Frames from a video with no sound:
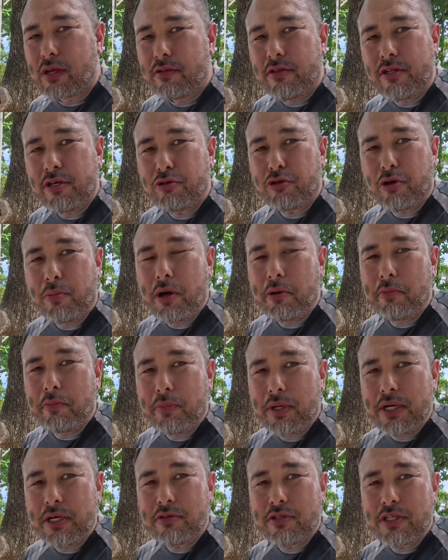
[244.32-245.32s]
Não tomamos
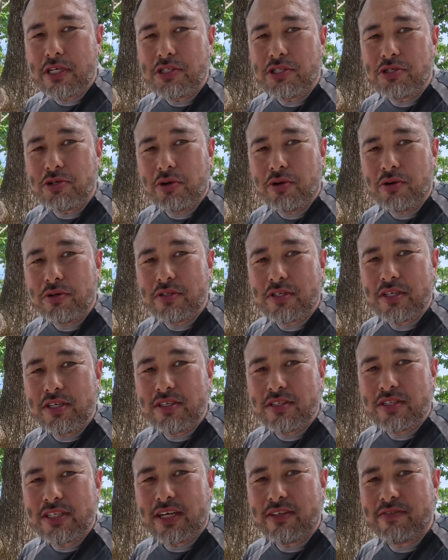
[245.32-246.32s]
banho desde
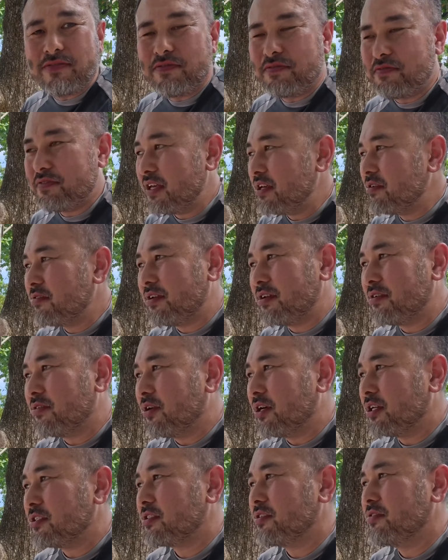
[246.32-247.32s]
ontem, tá feio o
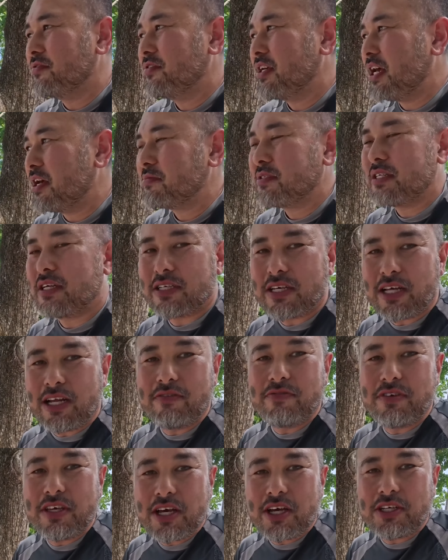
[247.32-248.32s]
negócio, viemos aquela
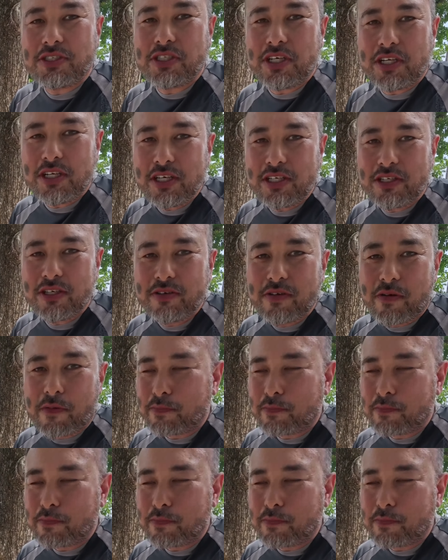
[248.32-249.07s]
viagem ali.